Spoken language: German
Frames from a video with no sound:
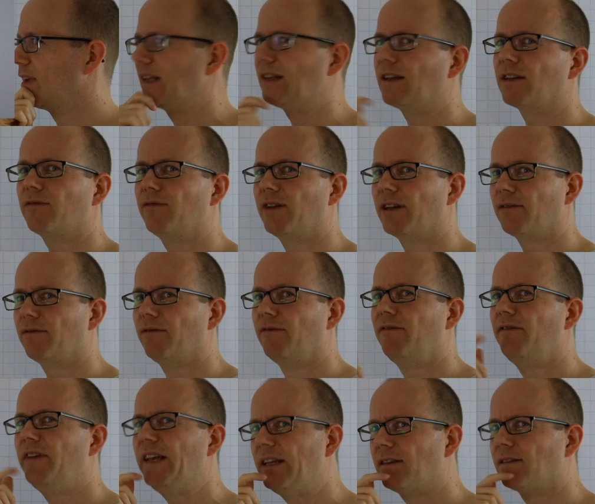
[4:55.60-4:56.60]
das
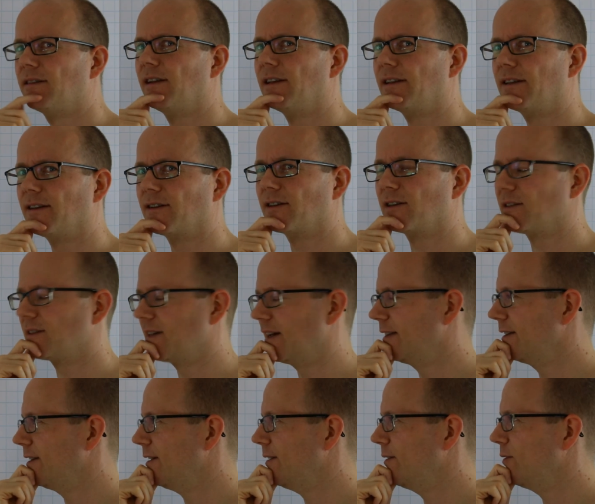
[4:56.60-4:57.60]
wird wesentlich
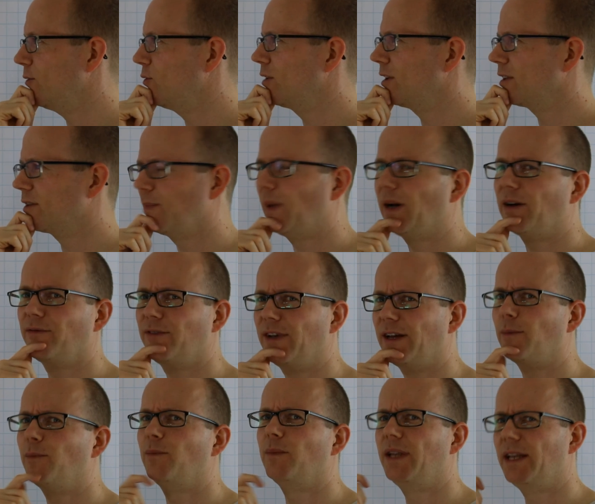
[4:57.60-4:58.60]
interessanter und das machen wir
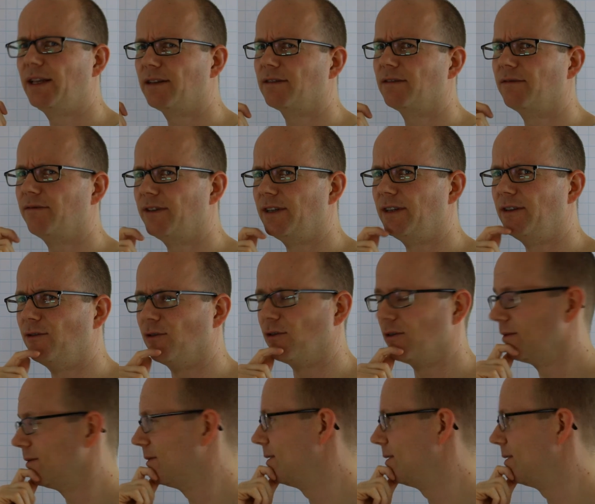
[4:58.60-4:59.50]
im nächsten Video.